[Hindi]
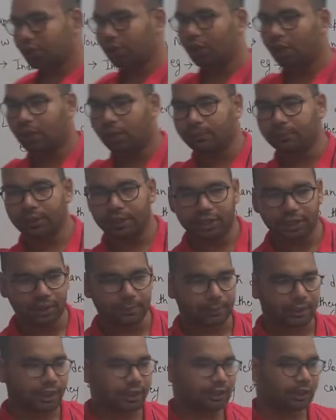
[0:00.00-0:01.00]
अंदर हमने
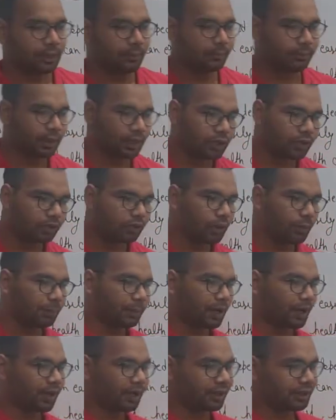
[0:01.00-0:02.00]
क्या पढ़ा था मानव का
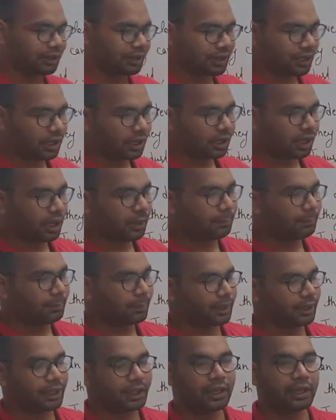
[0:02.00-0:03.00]
प्राकृतिकरण अब
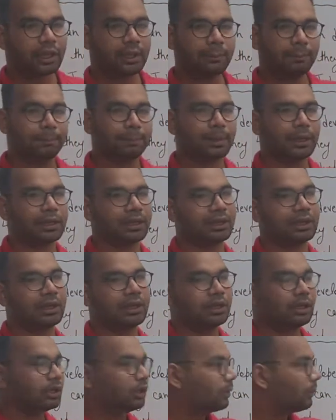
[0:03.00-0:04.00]
पढ़ेंगे हम
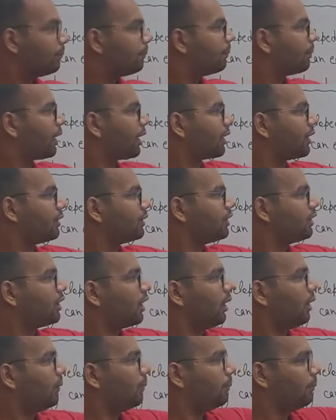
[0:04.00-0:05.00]
प्रकृति
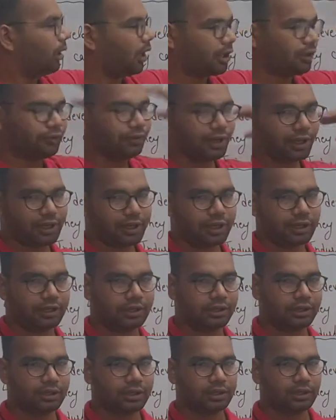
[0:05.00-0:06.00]
का
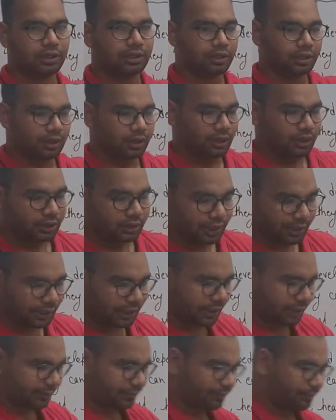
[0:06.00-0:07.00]
मानवीयकरण
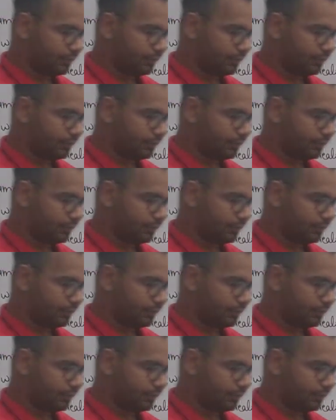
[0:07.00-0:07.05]
देखिए